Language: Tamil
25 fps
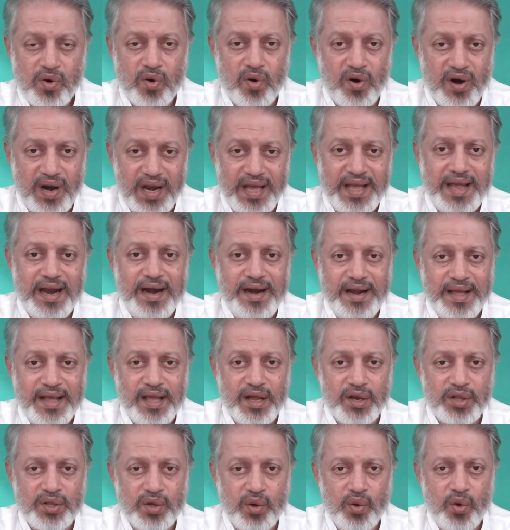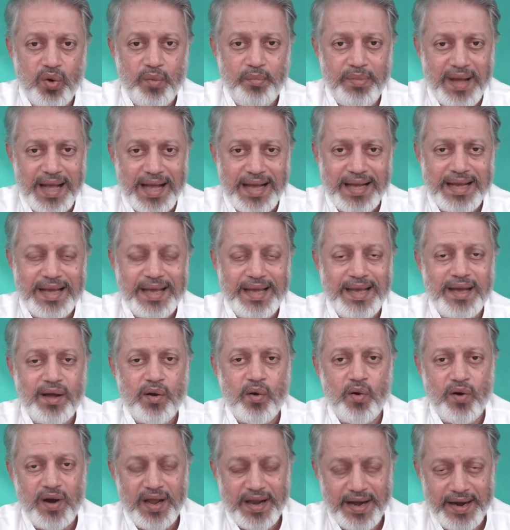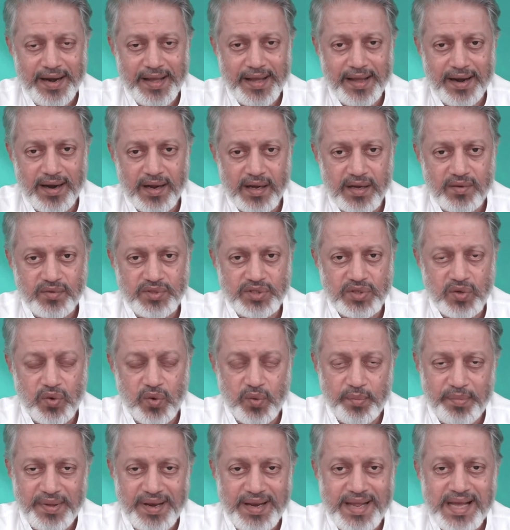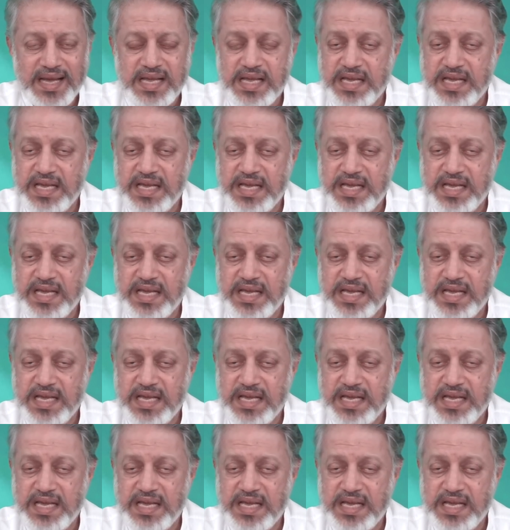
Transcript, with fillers: கொள்ளையை அடிக்கிறதுக்கோ ஒரு பேங்கையே கொள்ளை அடிக்கிறாங்க வச்சுங்க ஒரு பெரிய